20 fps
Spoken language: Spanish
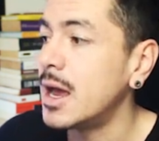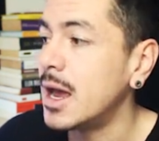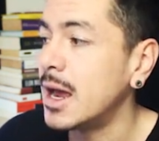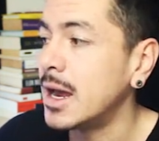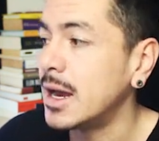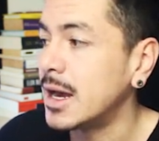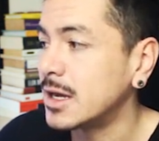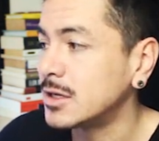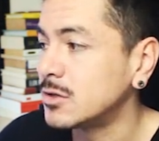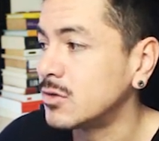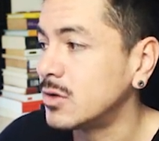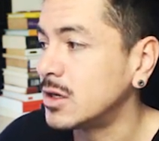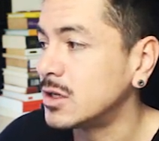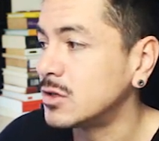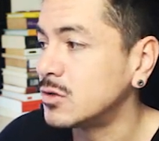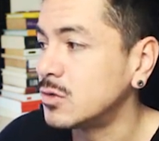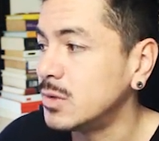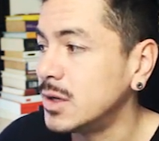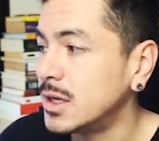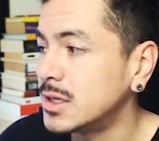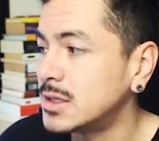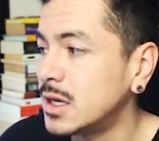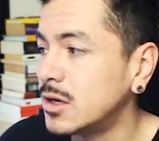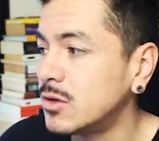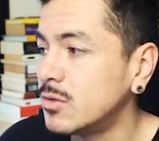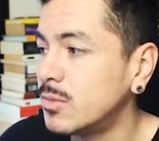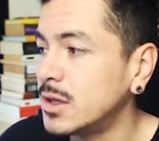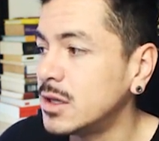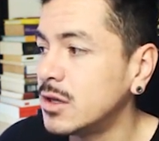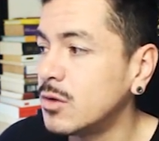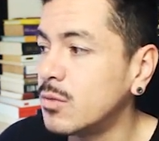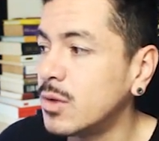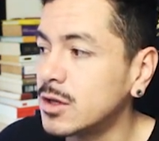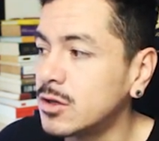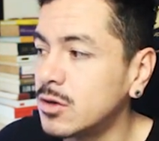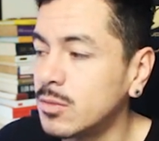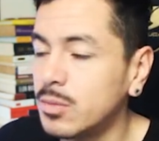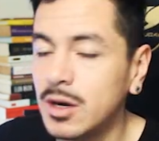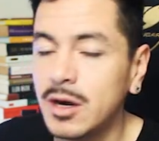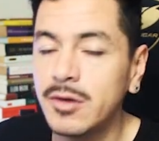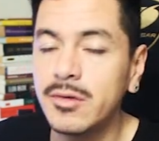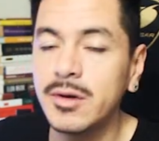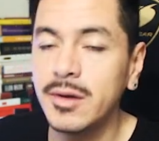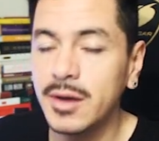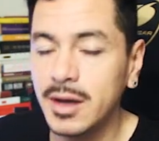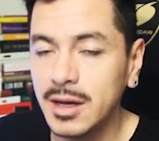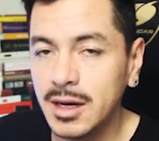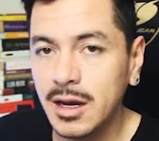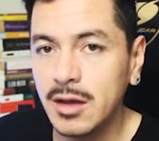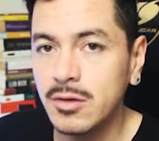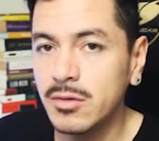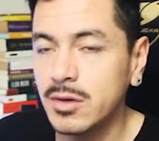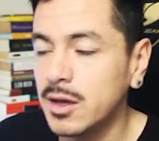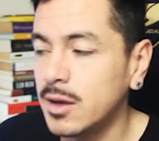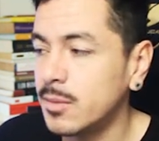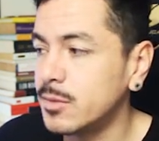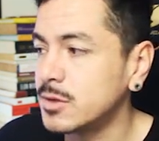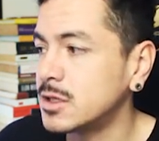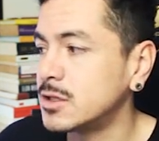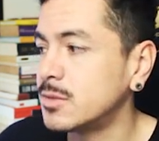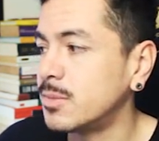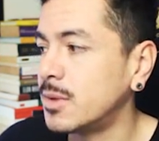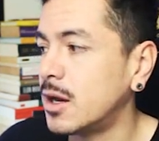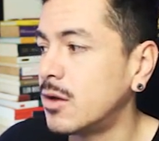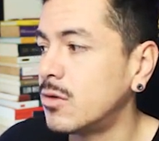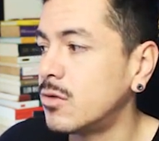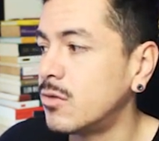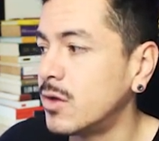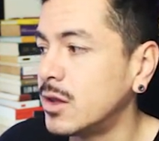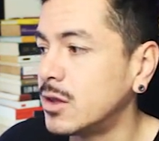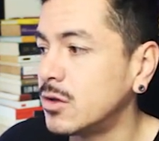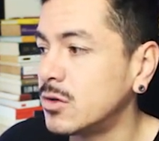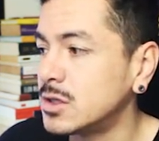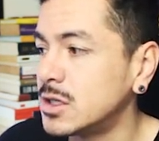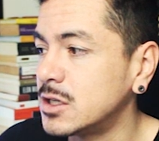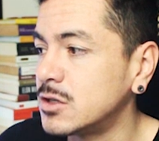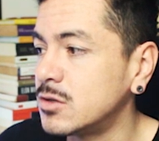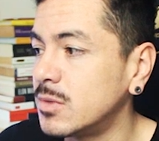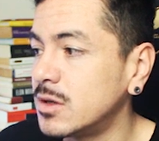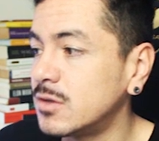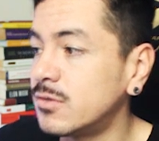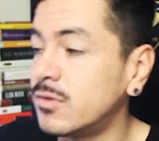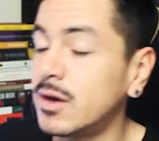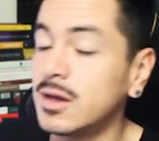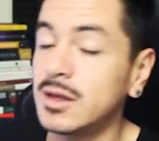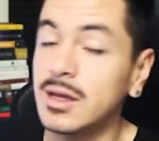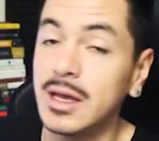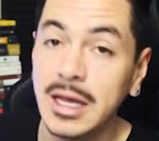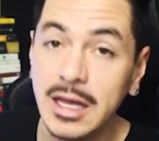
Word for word: En caso de que subiese a los 24 por arriba, claro que íbamos a esperar un retroceso más fuerte,